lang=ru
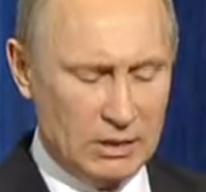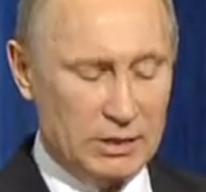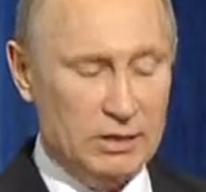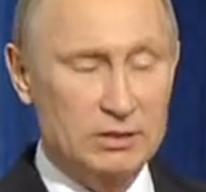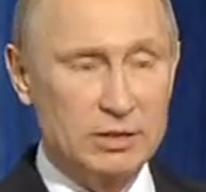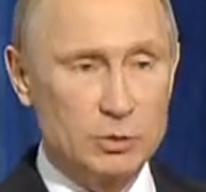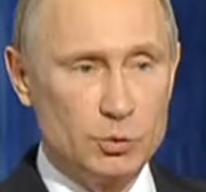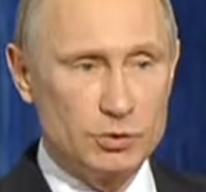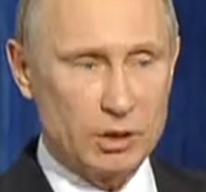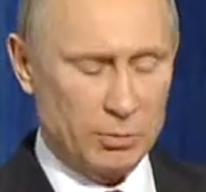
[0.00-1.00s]
и
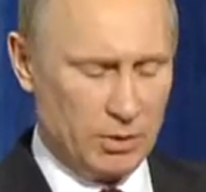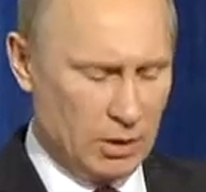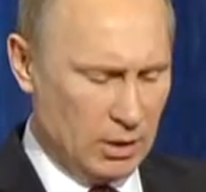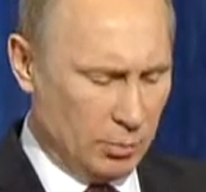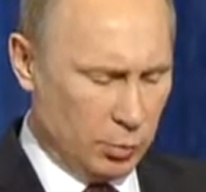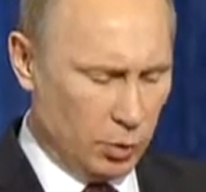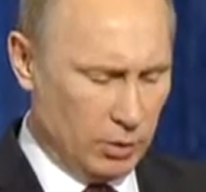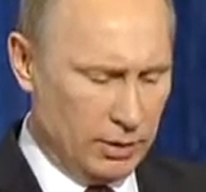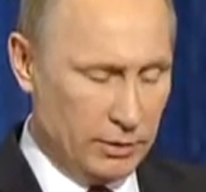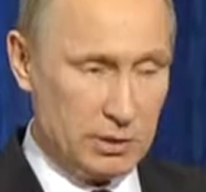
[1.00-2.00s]
союзниками по
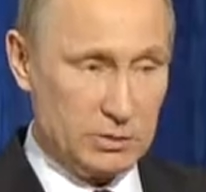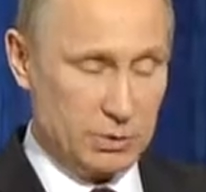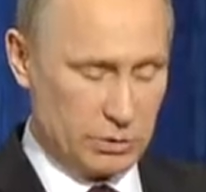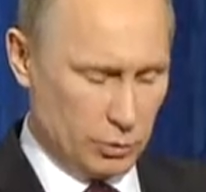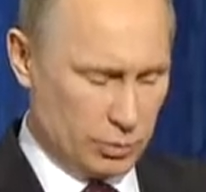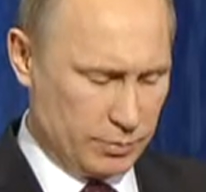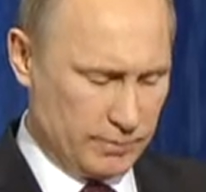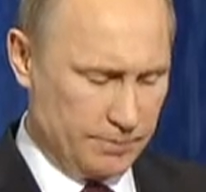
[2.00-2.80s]
линии спецслужб.